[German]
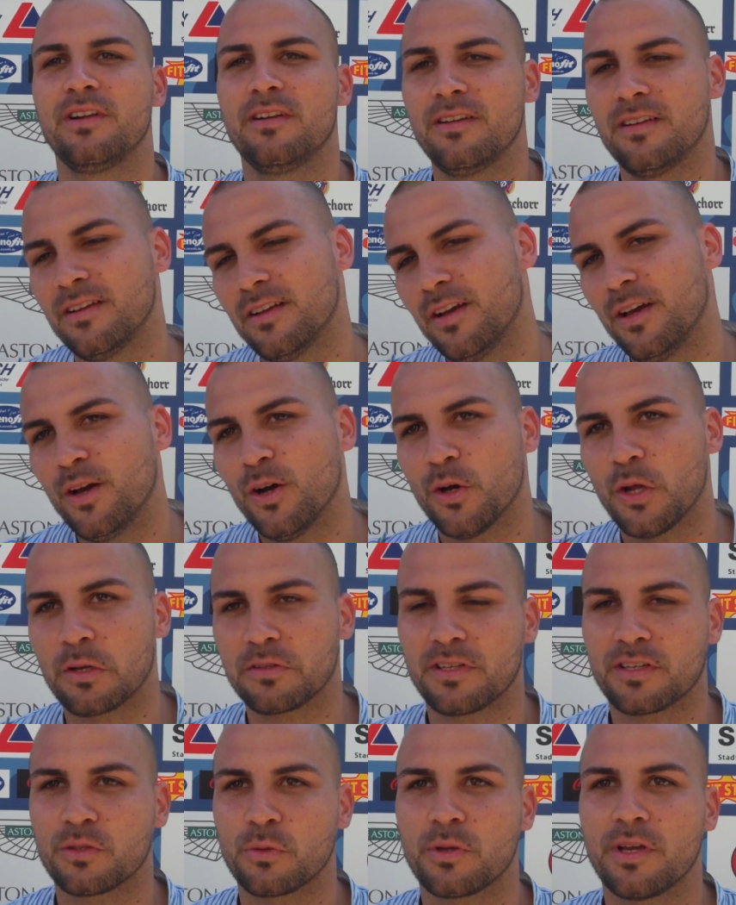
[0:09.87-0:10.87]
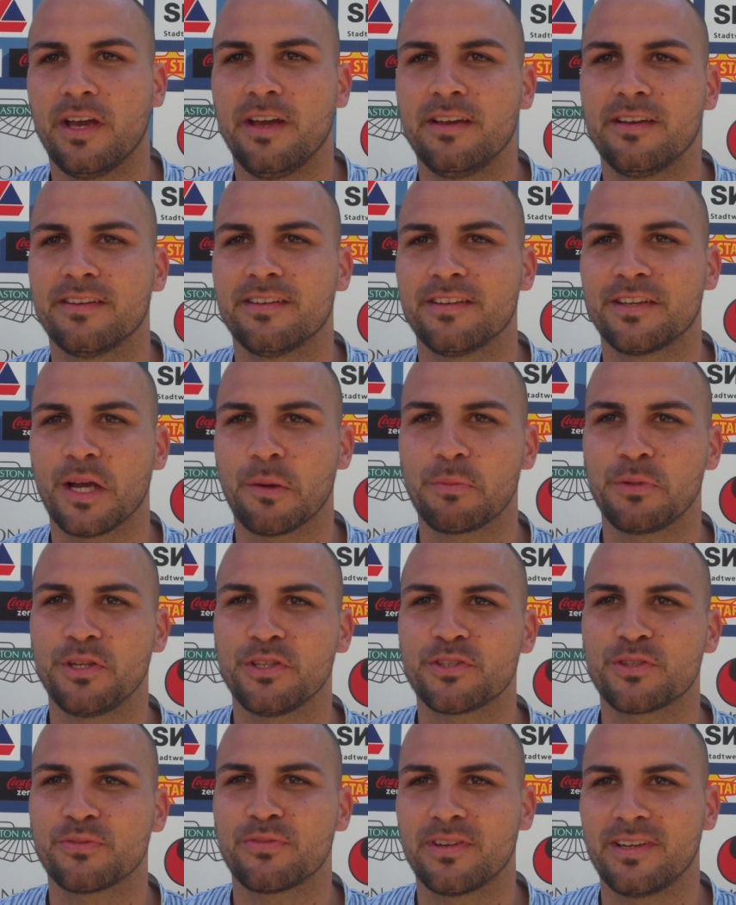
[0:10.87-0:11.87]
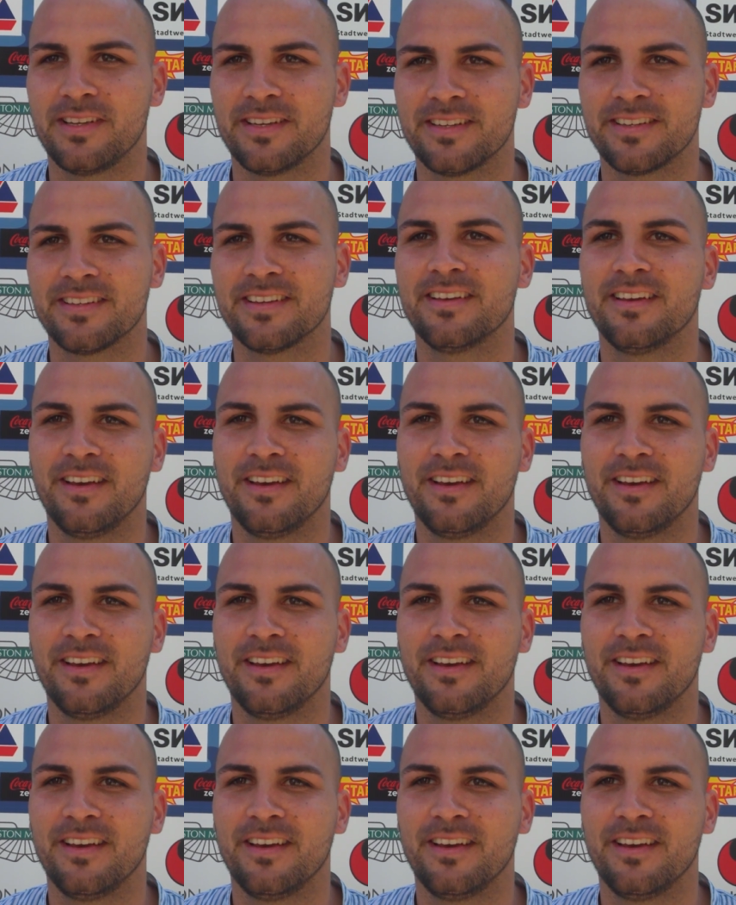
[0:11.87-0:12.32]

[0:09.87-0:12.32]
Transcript: Dann habe ich gesagt, okay, ich habe nichts zu verlieren.